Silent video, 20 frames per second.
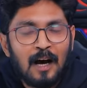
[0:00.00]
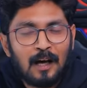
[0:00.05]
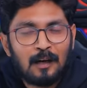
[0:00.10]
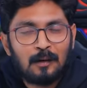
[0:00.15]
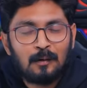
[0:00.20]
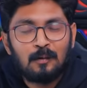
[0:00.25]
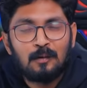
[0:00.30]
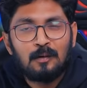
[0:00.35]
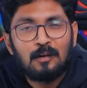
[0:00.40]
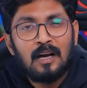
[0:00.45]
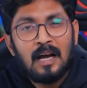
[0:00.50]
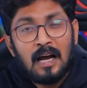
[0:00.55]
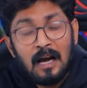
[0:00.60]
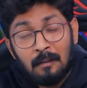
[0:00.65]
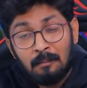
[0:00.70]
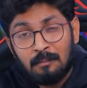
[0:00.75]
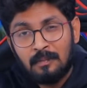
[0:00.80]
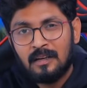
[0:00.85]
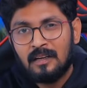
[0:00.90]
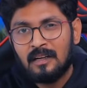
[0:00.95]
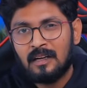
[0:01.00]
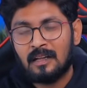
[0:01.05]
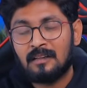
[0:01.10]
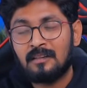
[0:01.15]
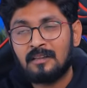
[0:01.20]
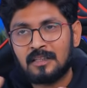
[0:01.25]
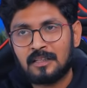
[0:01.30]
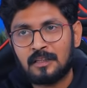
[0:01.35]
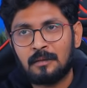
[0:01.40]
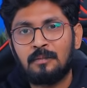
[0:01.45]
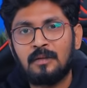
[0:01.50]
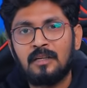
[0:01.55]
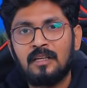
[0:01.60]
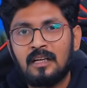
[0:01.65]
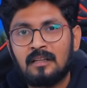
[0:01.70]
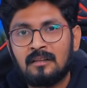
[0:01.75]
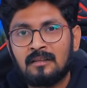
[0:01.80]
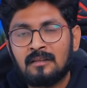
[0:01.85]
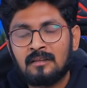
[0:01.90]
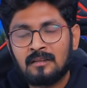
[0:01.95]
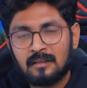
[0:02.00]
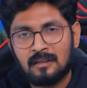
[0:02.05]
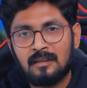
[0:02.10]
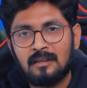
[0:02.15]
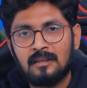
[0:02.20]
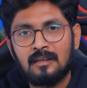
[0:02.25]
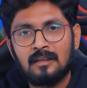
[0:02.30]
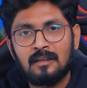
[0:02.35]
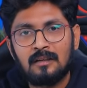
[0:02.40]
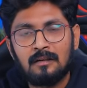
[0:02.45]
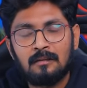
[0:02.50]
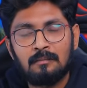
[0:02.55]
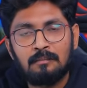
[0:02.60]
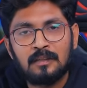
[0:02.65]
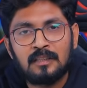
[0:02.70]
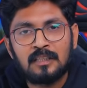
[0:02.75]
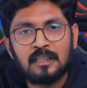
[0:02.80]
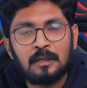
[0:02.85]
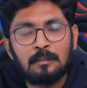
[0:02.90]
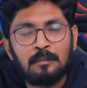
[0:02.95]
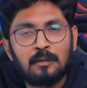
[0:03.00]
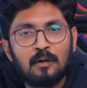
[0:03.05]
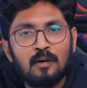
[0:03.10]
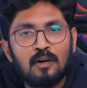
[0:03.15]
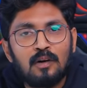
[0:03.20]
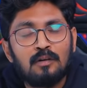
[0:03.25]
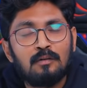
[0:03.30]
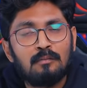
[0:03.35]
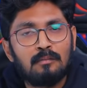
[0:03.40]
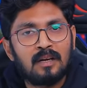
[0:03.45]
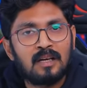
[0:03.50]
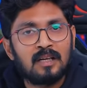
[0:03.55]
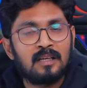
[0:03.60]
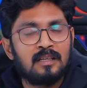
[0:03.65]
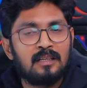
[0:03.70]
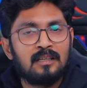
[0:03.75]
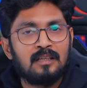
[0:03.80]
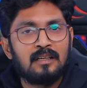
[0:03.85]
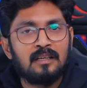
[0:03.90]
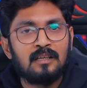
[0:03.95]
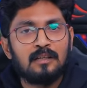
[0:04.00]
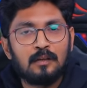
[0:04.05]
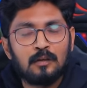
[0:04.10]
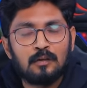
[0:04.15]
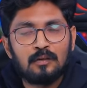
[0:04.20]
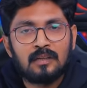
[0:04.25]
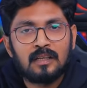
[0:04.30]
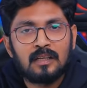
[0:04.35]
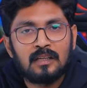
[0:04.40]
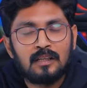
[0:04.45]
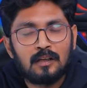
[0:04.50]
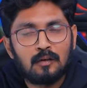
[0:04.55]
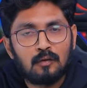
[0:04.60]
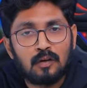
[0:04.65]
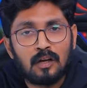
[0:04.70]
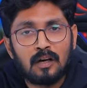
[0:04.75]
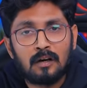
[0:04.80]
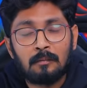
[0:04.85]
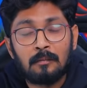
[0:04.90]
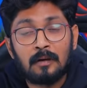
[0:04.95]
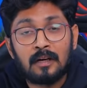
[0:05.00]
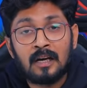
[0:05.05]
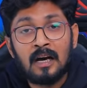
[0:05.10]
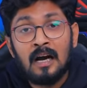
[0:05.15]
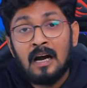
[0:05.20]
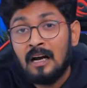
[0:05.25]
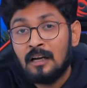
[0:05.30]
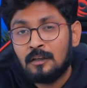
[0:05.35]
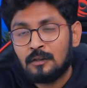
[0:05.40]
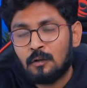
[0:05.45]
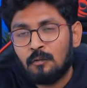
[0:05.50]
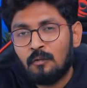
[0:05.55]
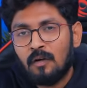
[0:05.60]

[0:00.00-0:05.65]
అనుకుంటూ యాపిల్ని అంత ఇష్టపడి అంత వాళ్ళు మన ఇండియన్ యూత్ అయితే ఉన్నారనమాట సో